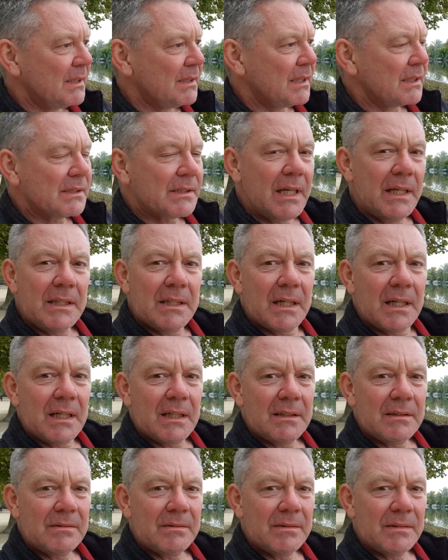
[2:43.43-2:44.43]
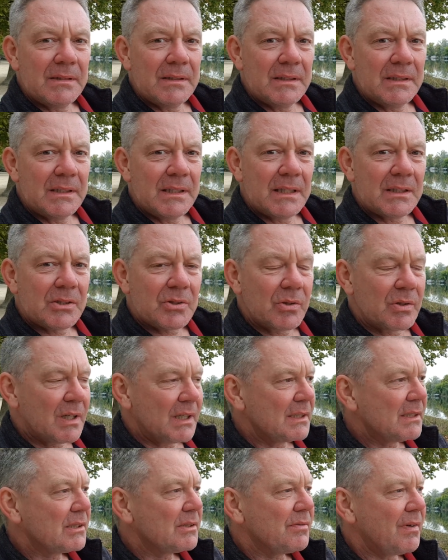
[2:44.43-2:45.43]
Das geht ja jetzt schon ein
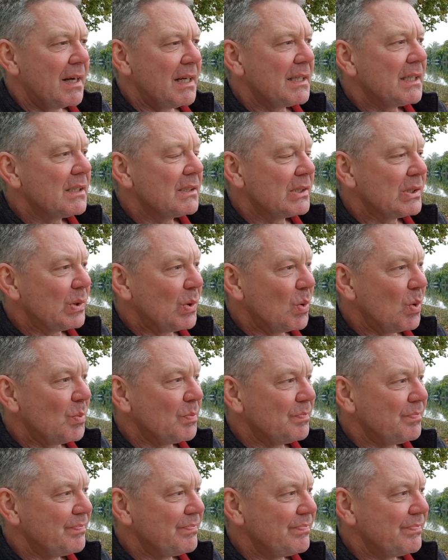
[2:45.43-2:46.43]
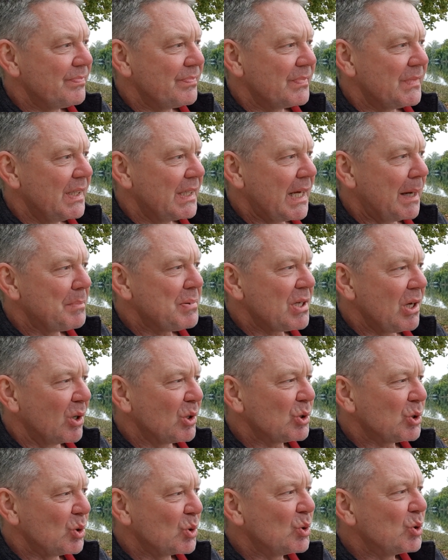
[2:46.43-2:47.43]
ganzes Weilchen so. Ich habe es ja
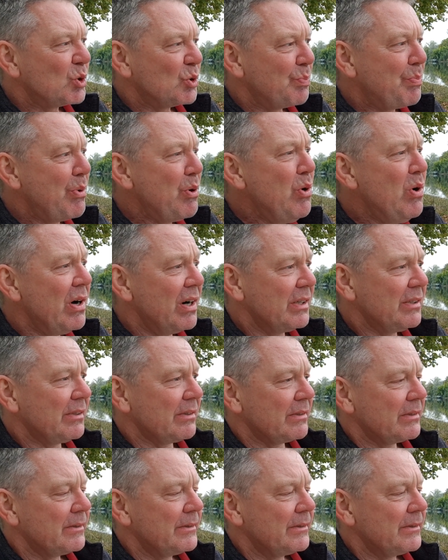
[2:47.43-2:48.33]
auch schon gespürt.